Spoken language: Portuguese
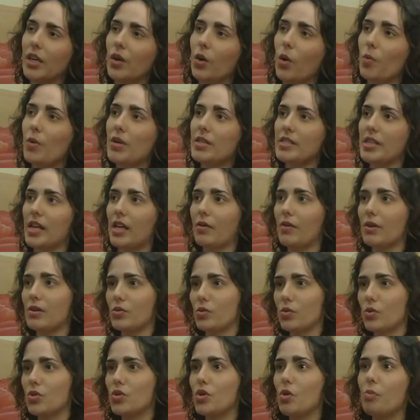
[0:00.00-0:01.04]
começaram a
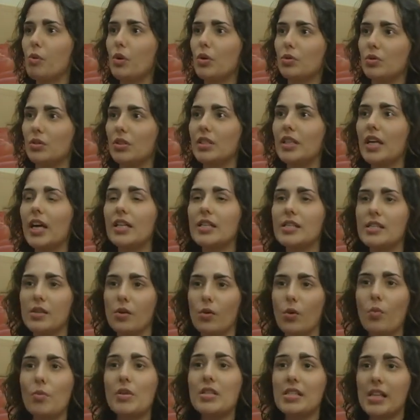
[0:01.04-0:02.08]
surgir oportunidades de
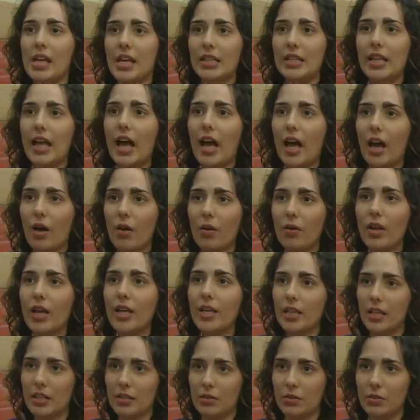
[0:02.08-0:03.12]
eu começar a dar aula
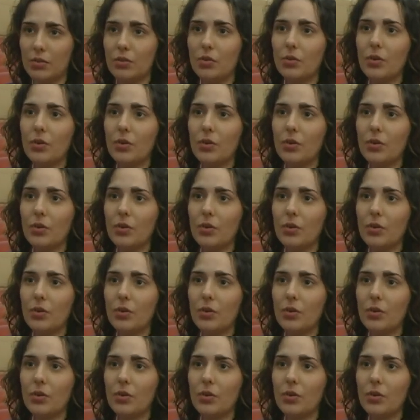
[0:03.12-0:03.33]
aqui no,